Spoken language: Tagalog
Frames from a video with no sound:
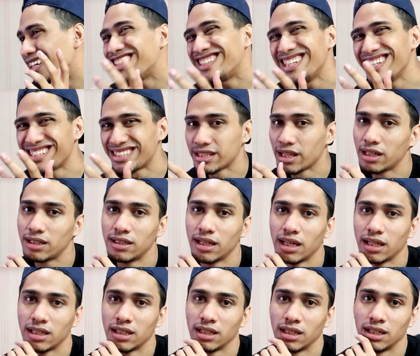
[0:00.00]
existed
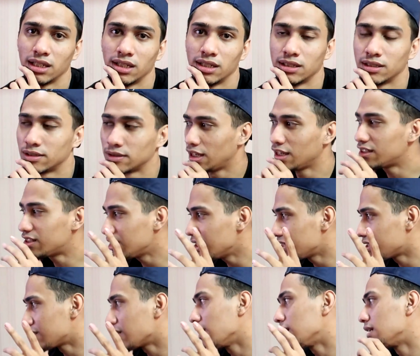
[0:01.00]
na eh. Hmm.
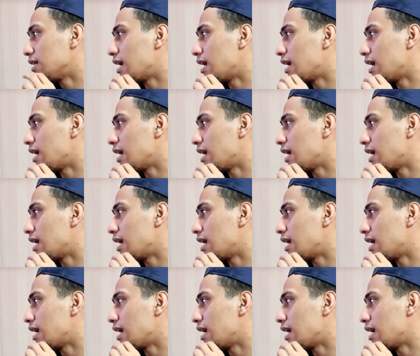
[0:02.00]
Existed